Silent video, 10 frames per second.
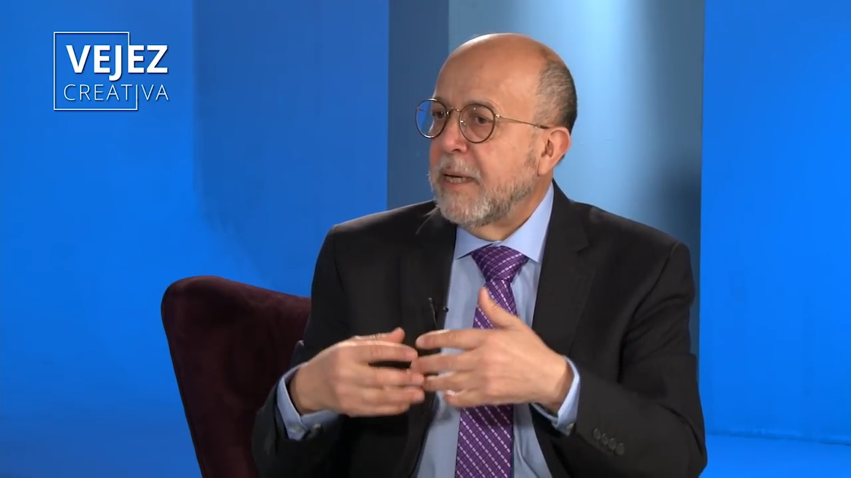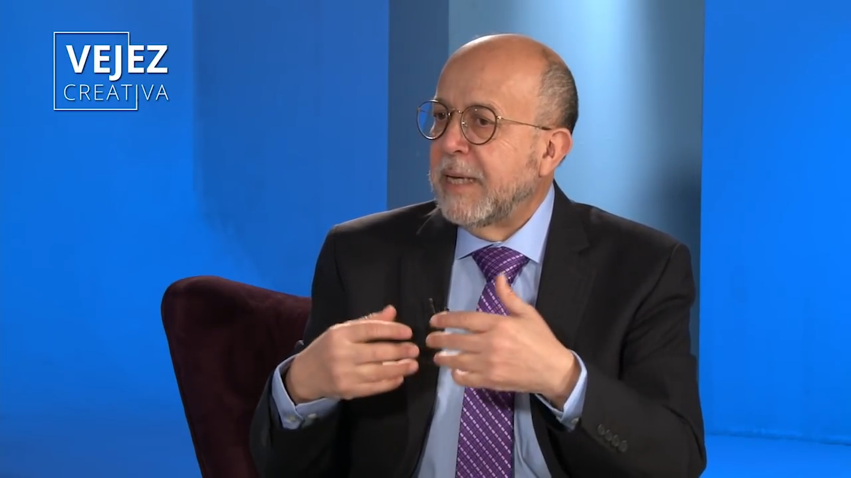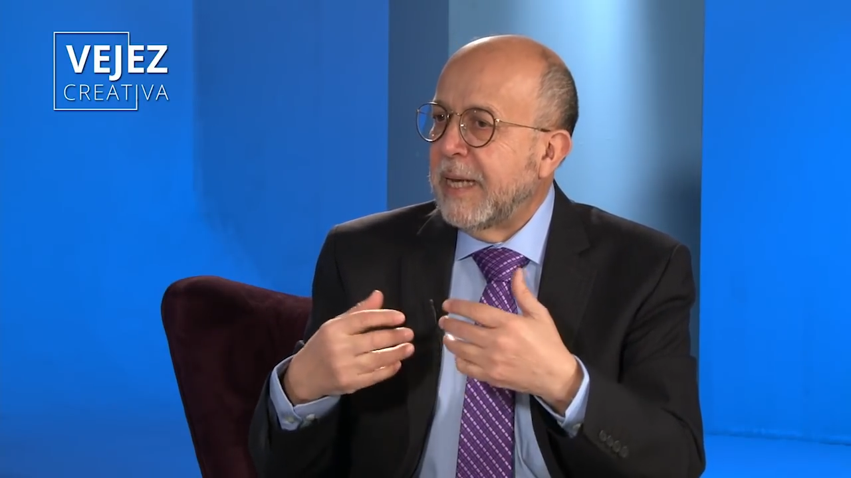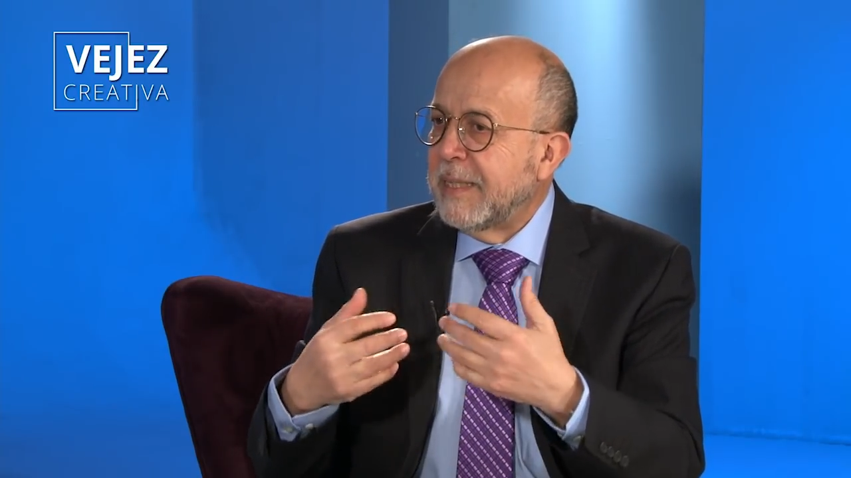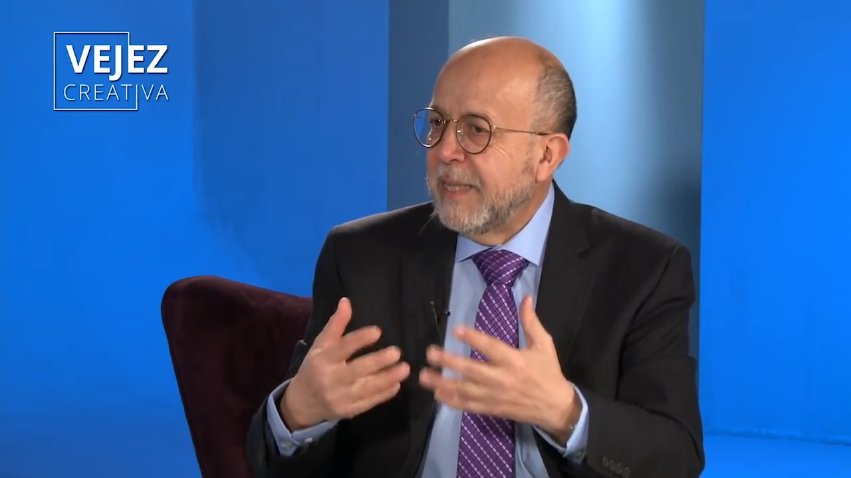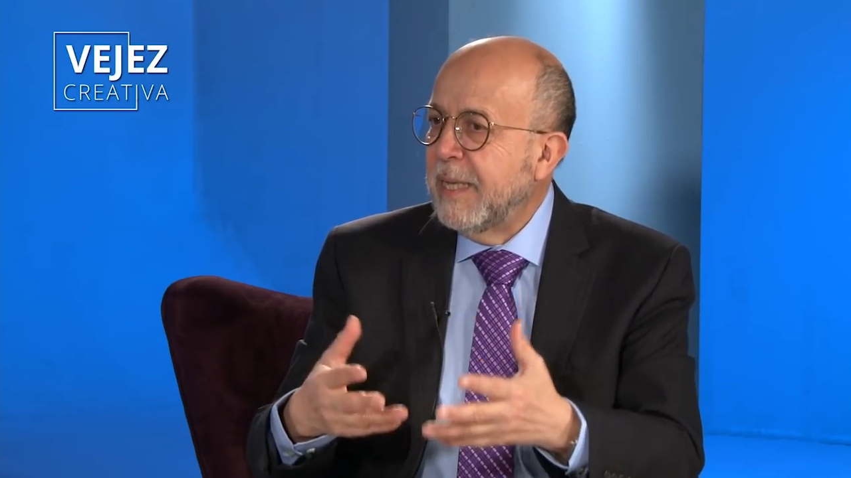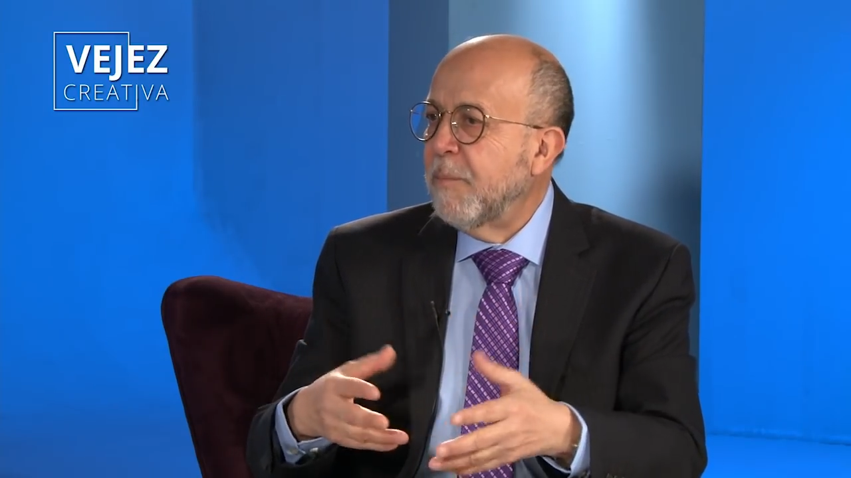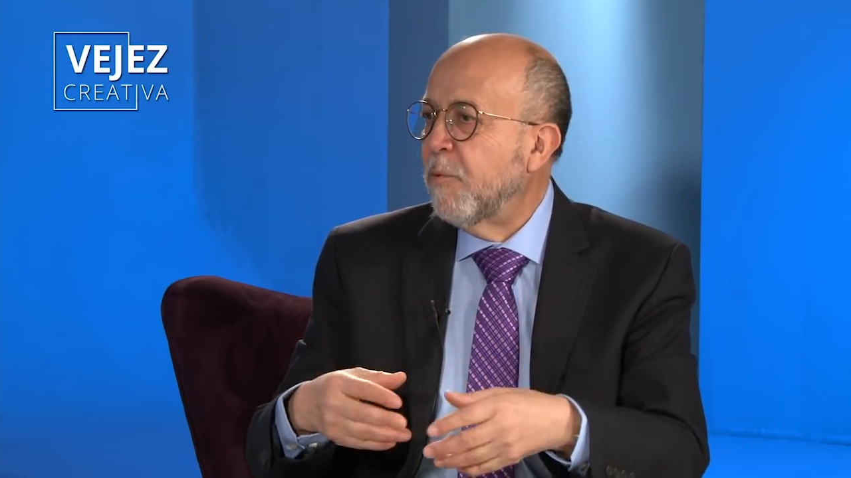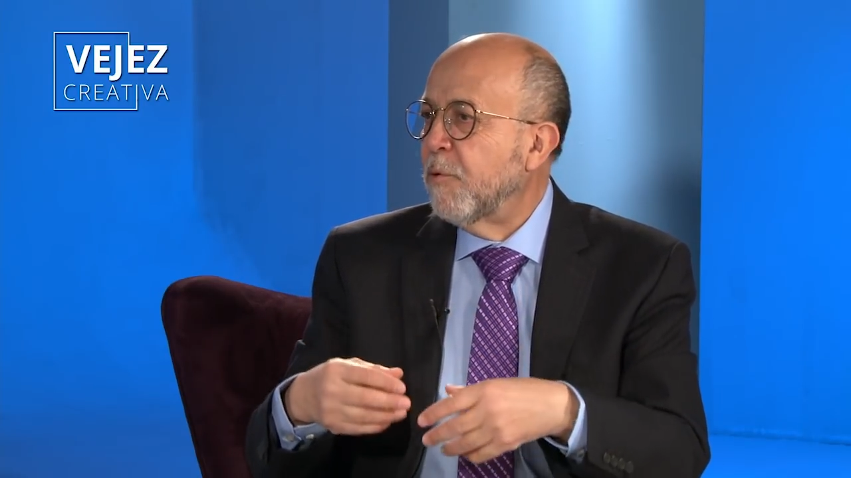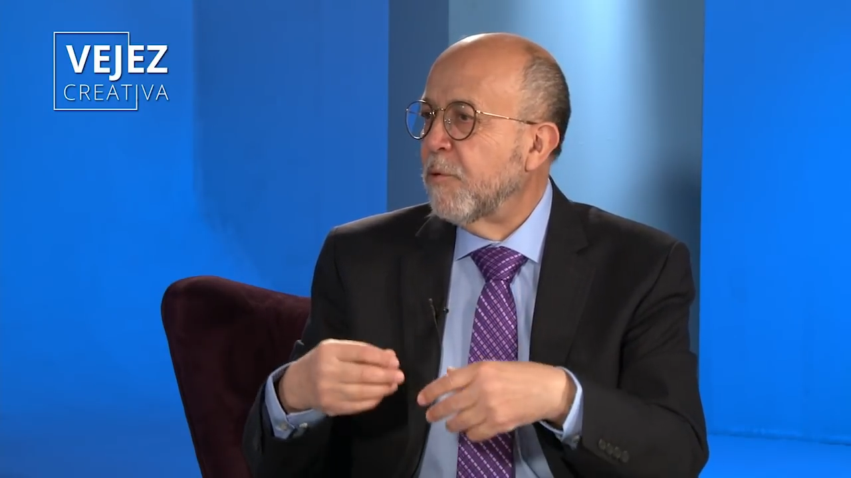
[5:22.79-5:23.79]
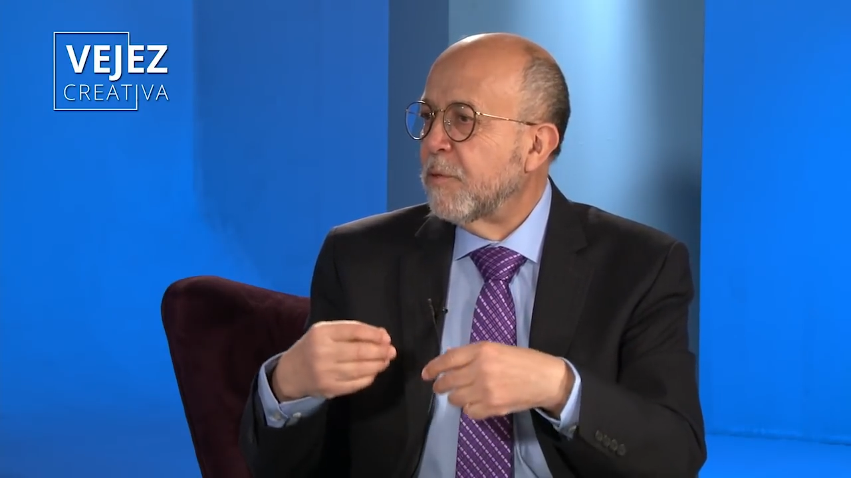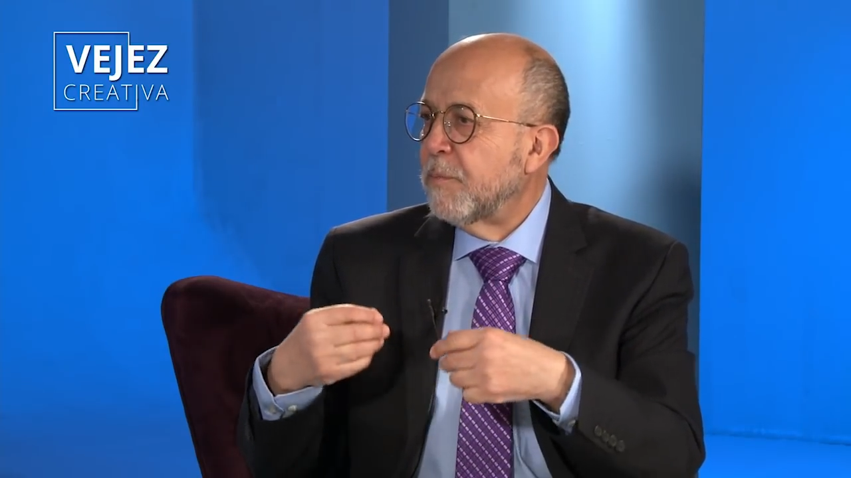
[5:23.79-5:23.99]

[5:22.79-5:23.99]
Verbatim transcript: creativos,